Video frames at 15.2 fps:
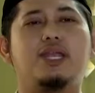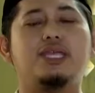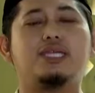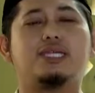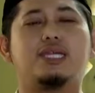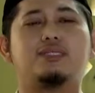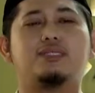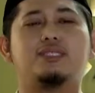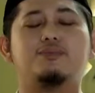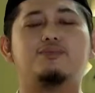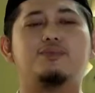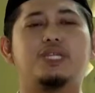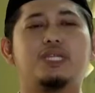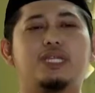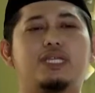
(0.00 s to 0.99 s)
malaikat
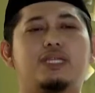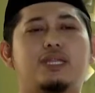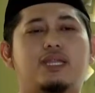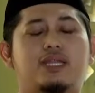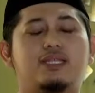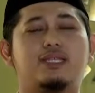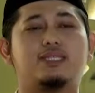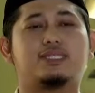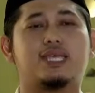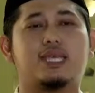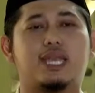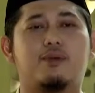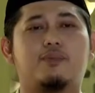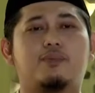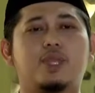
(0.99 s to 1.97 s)
Jibril
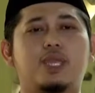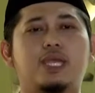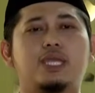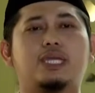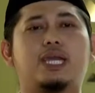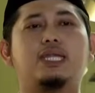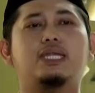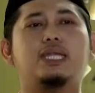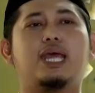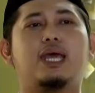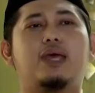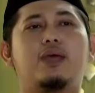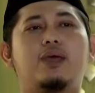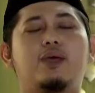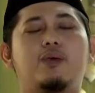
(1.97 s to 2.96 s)
alaihissalam.
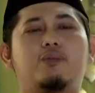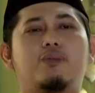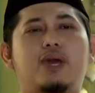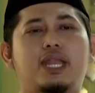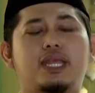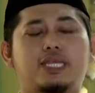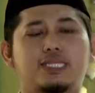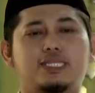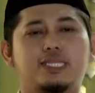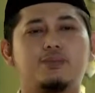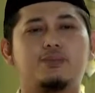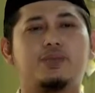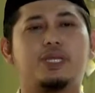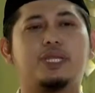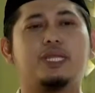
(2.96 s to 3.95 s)
Karena malaikat
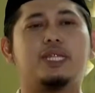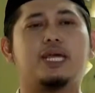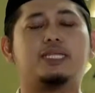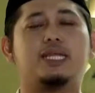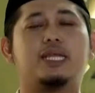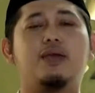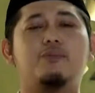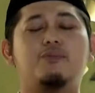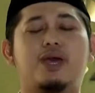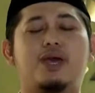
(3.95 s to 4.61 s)
Jibril adalah